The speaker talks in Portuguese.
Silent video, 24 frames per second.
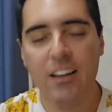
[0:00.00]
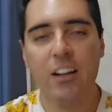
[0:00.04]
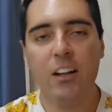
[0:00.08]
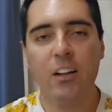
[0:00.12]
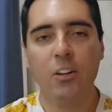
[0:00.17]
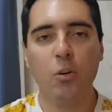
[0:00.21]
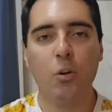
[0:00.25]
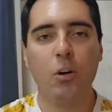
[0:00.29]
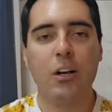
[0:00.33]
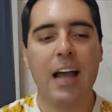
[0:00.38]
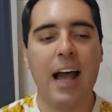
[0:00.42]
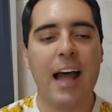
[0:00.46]

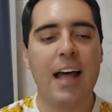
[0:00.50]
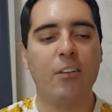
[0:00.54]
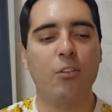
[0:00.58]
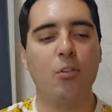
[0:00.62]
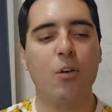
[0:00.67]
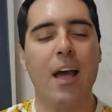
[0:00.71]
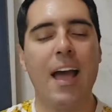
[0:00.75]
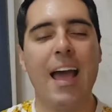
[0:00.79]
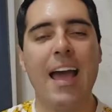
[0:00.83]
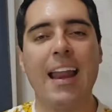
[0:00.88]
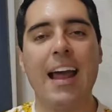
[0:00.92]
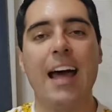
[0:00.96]
No
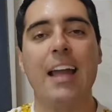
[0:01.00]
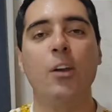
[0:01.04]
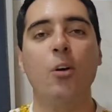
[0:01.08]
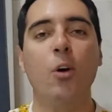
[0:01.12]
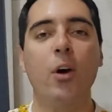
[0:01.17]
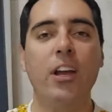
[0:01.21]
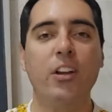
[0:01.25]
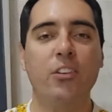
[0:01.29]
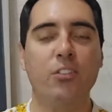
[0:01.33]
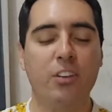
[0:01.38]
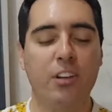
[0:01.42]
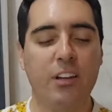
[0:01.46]
caso, era à
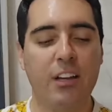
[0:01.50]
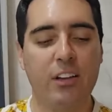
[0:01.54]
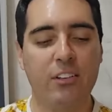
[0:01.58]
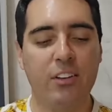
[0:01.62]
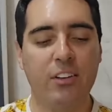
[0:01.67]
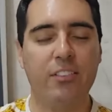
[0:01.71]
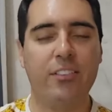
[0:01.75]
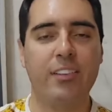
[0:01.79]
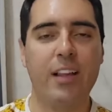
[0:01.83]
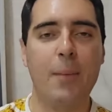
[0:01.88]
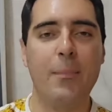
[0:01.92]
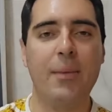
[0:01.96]
noite, e a
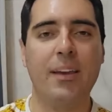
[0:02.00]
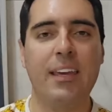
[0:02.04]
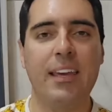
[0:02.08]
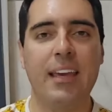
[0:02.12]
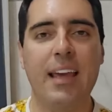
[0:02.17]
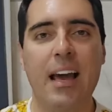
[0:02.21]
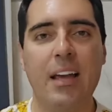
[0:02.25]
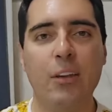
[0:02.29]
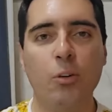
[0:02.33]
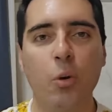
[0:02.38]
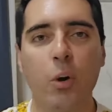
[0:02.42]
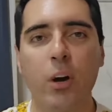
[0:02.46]
gente sabe que
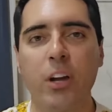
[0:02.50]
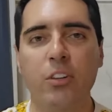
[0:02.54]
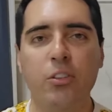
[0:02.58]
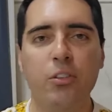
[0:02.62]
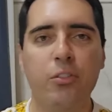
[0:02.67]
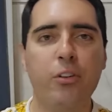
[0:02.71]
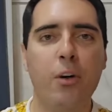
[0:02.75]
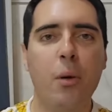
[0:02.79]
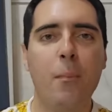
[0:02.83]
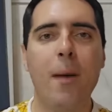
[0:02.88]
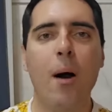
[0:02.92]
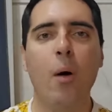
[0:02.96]
é à noite
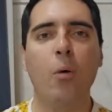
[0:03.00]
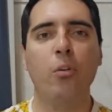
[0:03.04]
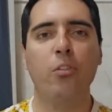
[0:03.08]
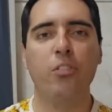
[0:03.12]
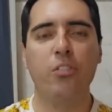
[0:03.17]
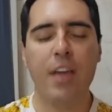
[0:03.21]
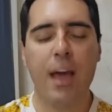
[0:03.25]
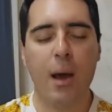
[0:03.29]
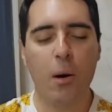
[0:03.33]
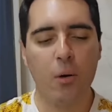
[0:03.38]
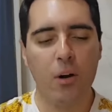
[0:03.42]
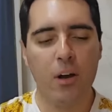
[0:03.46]
filmar o
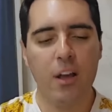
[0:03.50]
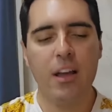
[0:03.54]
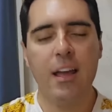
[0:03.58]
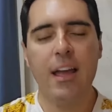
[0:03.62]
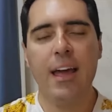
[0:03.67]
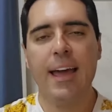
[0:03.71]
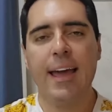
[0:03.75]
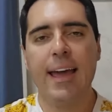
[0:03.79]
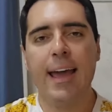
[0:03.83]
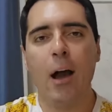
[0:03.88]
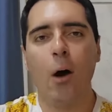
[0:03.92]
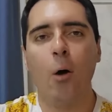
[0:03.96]
céu
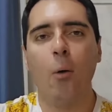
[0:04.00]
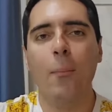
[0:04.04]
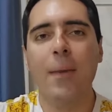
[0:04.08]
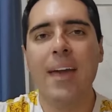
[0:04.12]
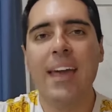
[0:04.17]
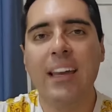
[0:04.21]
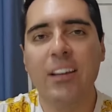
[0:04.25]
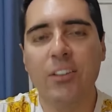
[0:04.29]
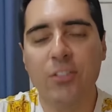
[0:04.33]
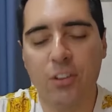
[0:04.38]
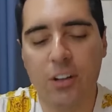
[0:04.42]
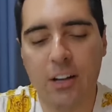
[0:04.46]

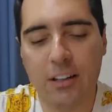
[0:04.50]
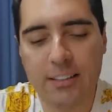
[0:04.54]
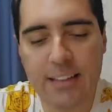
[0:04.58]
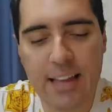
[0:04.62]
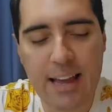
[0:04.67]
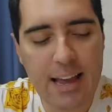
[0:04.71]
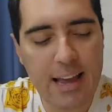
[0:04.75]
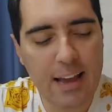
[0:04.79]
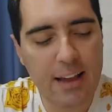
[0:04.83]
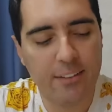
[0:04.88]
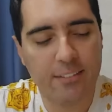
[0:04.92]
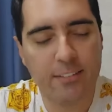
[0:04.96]
realmente,
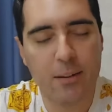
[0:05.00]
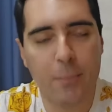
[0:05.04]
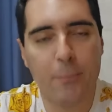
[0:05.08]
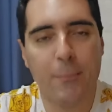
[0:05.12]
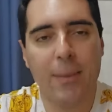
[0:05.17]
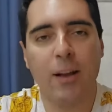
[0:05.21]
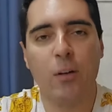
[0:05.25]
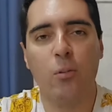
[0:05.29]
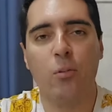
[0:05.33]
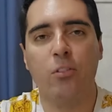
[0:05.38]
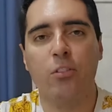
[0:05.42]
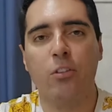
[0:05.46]
até você
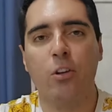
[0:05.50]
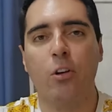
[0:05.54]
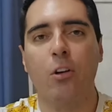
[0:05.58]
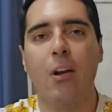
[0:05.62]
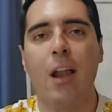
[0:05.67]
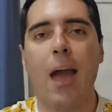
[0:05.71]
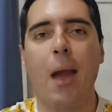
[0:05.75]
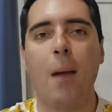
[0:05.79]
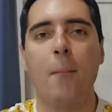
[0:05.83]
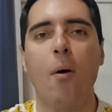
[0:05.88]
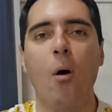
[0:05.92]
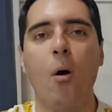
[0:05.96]
pega um
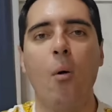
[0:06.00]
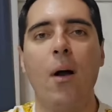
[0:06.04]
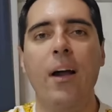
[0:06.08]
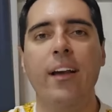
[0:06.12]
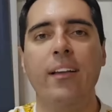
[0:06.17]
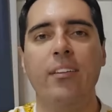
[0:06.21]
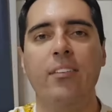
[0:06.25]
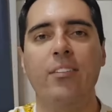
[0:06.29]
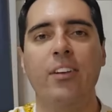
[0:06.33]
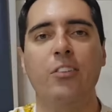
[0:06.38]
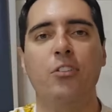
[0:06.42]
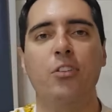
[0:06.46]
celular bom aí,
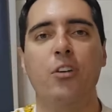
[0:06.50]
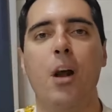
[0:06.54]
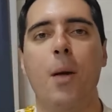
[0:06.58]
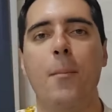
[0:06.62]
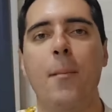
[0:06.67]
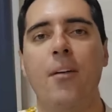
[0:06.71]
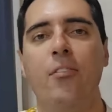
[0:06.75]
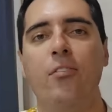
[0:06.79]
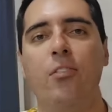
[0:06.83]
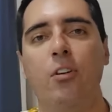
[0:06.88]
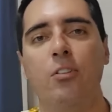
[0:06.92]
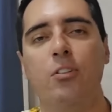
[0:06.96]
você vai tirar
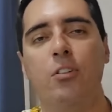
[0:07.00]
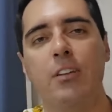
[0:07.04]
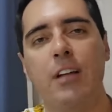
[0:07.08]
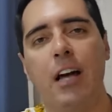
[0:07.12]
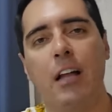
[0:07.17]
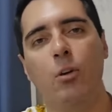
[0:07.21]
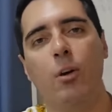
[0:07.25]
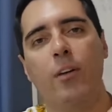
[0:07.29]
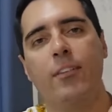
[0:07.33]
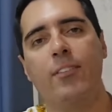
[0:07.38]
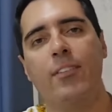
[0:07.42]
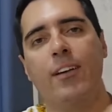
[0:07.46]
uma foto da
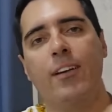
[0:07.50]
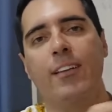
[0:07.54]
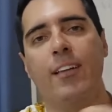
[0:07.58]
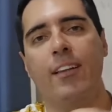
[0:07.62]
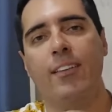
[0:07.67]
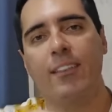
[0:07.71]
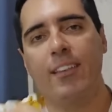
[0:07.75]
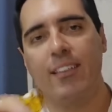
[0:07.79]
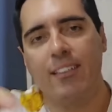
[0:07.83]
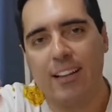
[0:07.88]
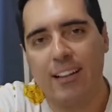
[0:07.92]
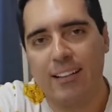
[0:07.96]
lua, faz
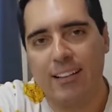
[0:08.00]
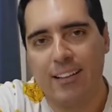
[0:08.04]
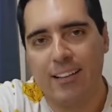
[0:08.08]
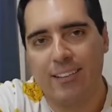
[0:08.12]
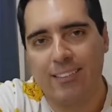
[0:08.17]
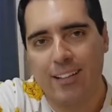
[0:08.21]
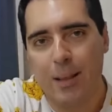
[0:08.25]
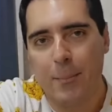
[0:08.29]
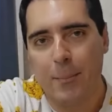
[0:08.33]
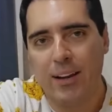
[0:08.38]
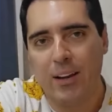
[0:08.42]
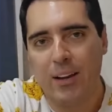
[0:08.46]
assim, sai desse
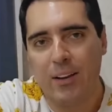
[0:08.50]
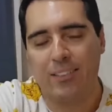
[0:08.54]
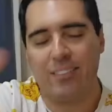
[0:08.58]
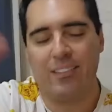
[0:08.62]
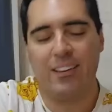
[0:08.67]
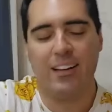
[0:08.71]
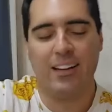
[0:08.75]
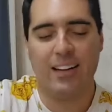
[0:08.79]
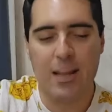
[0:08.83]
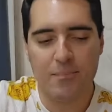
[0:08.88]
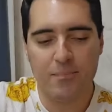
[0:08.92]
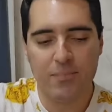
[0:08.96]
tamanho
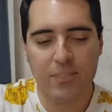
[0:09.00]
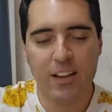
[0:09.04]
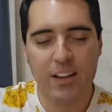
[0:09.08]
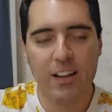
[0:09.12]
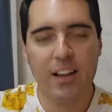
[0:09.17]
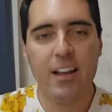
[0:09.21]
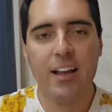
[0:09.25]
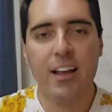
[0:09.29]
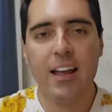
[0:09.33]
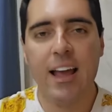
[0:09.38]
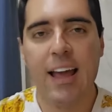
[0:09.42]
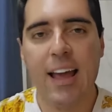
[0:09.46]
assim, né?
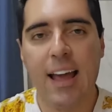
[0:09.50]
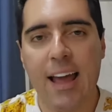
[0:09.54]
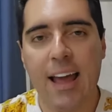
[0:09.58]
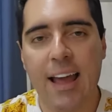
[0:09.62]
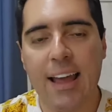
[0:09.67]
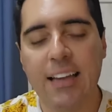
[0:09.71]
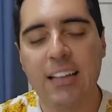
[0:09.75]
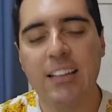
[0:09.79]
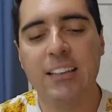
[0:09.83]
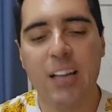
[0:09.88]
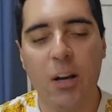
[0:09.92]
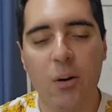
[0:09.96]
É,
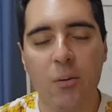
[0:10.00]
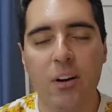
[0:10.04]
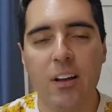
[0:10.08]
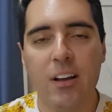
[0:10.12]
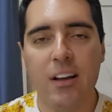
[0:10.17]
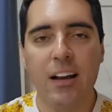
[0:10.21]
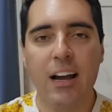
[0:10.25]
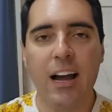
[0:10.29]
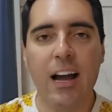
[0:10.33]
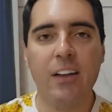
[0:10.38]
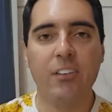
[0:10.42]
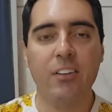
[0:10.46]
então,
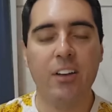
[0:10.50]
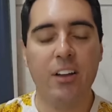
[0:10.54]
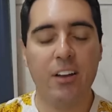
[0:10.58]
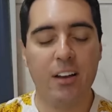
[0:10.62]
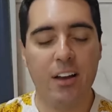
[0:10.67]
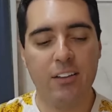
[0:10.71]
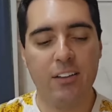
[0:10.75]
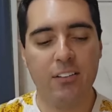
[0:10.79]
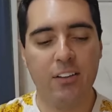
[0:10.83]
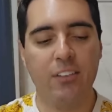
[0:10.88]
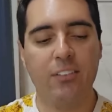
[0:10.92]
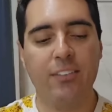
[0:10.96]
a gente,
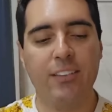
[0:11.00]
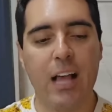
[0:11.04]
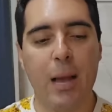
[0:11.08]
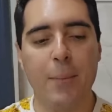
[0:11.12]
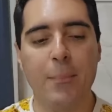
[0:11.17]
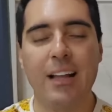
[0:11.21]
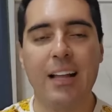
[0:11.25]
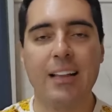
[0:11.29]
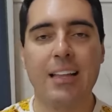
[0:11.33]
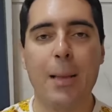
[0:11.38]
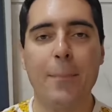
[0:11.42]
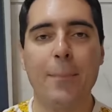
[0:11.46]
a gente
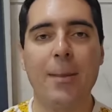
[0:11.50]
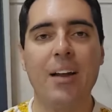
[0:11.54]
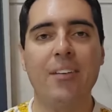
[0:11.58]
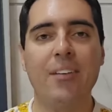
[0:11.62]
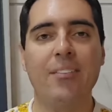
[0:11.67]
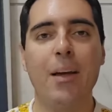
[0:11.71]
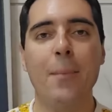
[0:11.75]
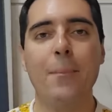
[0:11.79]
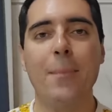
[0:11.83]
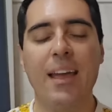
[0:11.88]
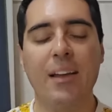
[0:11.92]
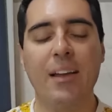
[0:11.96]
sabe, dá até para
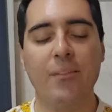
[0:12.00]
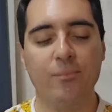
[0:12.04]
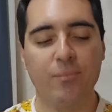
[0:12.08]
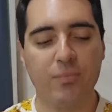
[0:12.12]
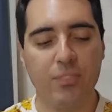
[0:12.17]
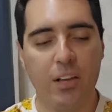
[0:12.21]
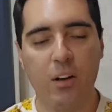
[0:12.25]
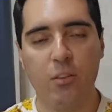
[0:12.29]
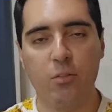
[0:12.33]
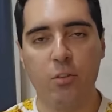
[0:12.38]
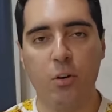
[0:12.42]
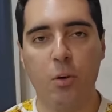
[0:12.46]
ver bem.
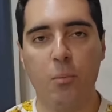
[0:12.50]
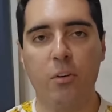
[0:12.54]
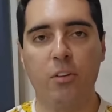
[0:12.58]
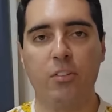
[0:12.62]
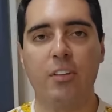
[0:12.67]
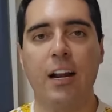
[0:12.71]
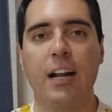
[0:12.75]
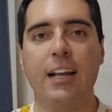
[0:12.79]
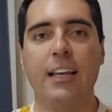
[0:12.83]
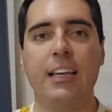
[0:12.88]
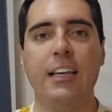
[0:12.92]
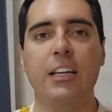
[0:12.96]
Eu vou
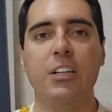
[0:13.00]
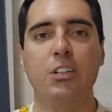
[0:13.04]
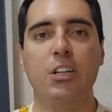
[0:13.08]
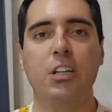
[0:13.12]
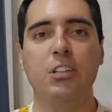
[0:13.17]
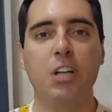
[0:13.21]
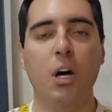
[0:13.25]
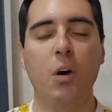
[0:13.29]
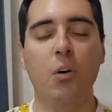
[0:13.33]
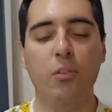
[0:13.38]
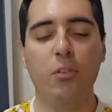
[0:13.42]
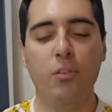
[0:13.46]
mostrar aqui já
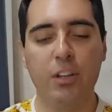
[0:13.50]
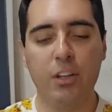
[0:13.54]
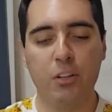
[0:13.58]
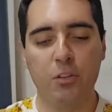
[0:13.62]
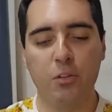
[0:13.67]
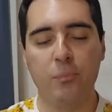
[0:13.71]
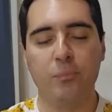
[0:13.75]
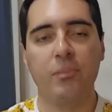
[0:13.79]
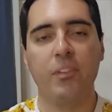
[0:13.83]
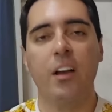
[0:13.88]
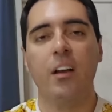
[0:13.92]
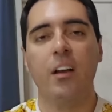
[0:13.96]
já o
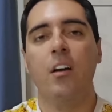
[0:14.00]
vídeo.